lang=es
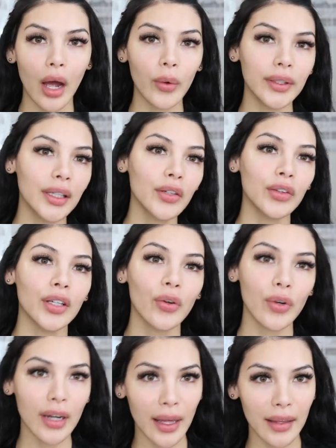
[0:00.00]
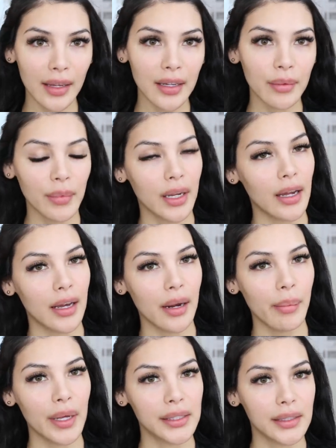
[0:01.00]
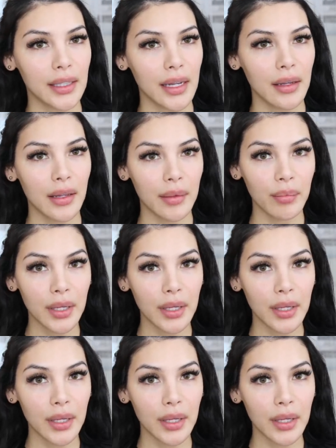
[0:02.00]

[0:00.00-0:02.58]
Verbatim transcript: Ahorita no tengo nada en mi cara más que